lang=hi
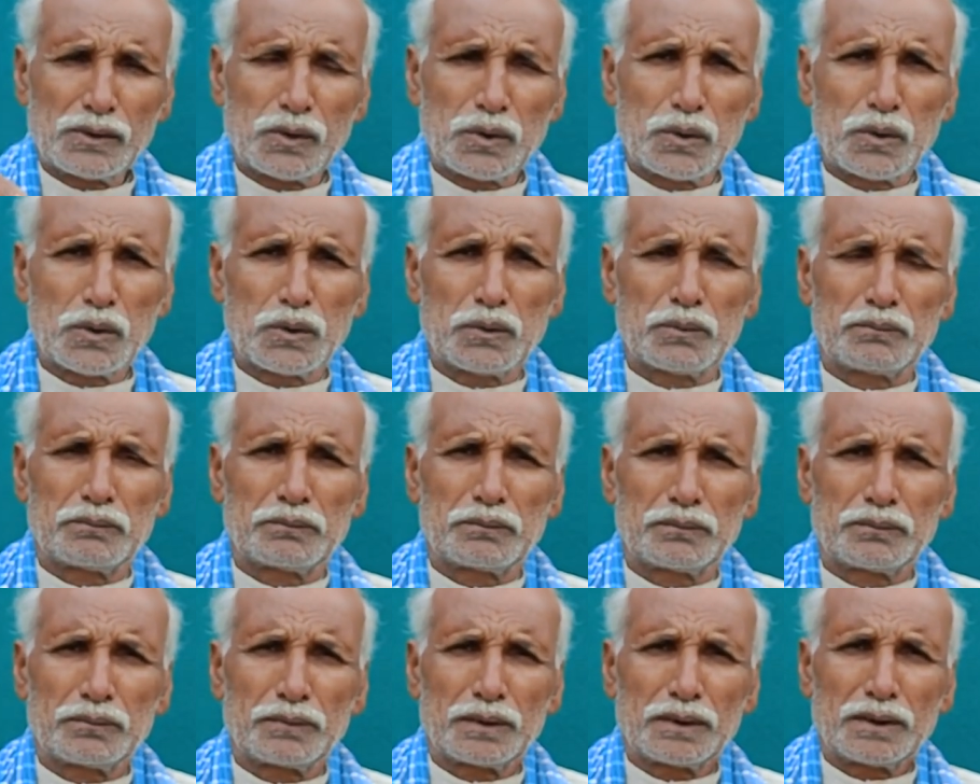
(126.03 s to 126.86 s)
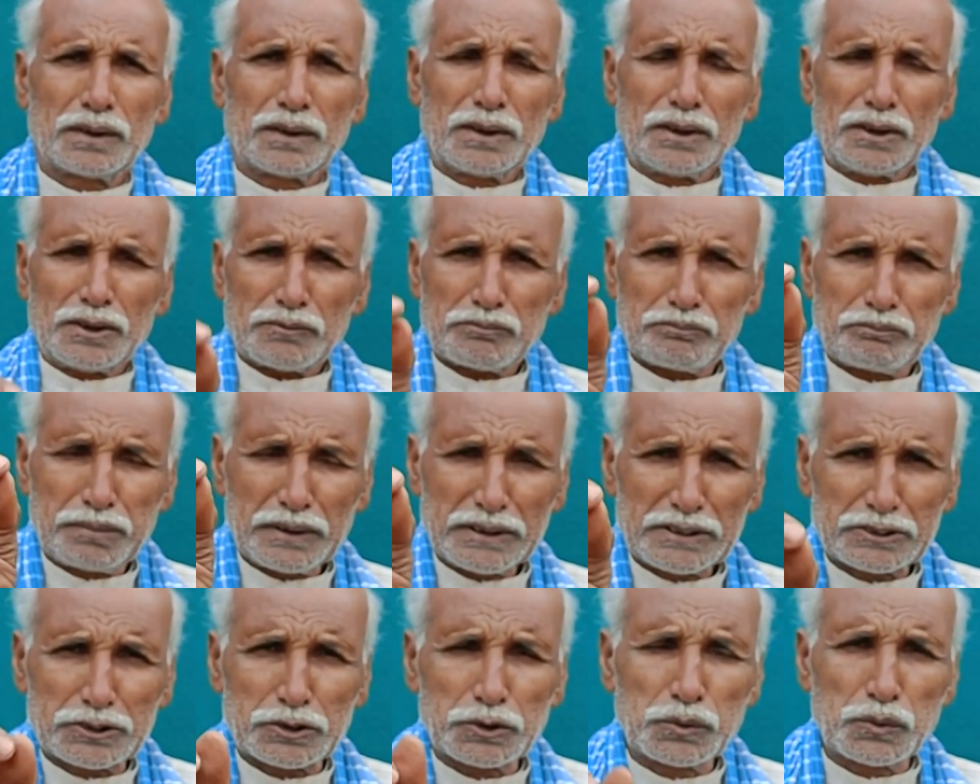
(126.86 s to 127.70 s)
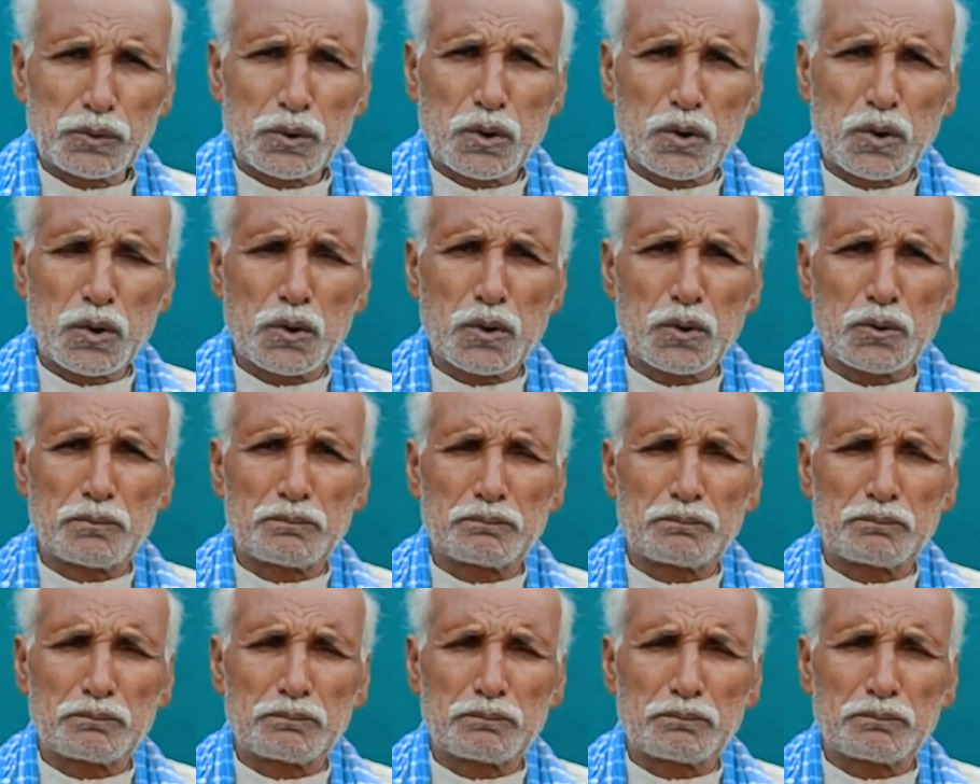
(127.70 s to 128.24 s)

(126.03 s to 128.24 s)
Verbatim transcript: हो बिच्छू हो